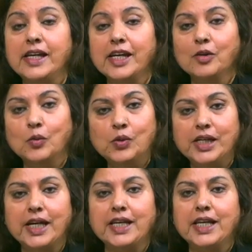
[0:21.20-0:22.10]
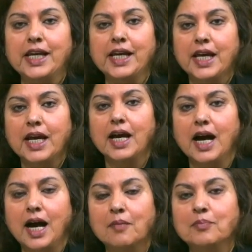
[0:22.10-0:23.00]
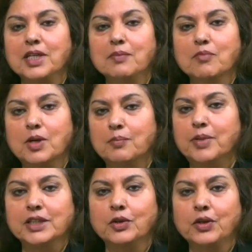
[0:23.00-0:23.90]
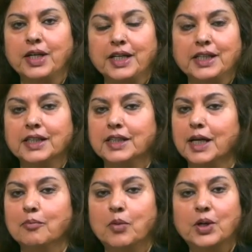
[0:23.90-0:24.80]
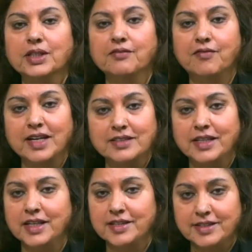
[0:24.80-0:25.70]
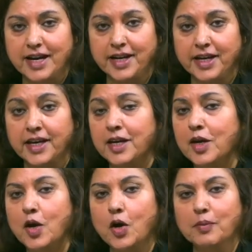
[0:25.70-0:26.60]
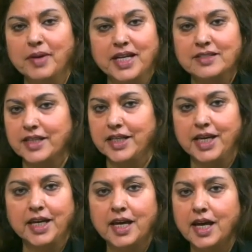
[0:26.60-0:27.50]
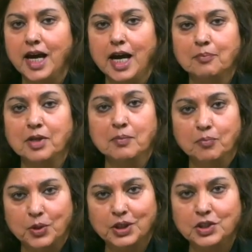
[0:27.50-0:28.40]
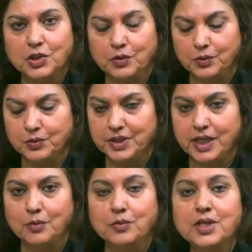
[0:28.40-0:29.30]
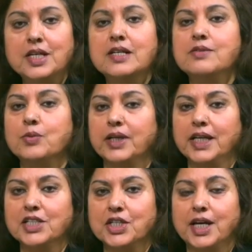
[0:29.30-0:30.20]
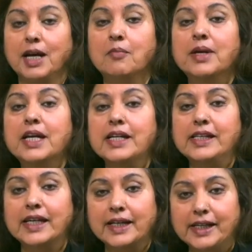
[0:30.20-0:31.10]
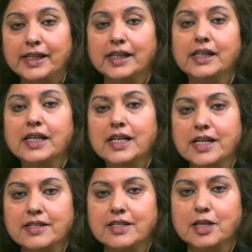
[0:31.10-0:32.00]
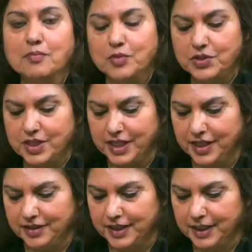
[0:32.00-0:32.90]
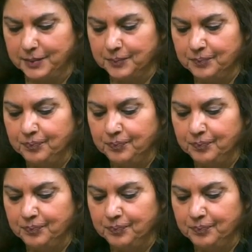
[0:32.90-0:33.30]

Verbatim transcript: ये उनके लिए आपकी मोहब्बत और अकीदत का बहुत वाज इजहार है और मैं इसके लिए आपकी बहुत शुक्रगुजार हूँ सुरैया शहाब यकीनन इसकी मुस्तक थीं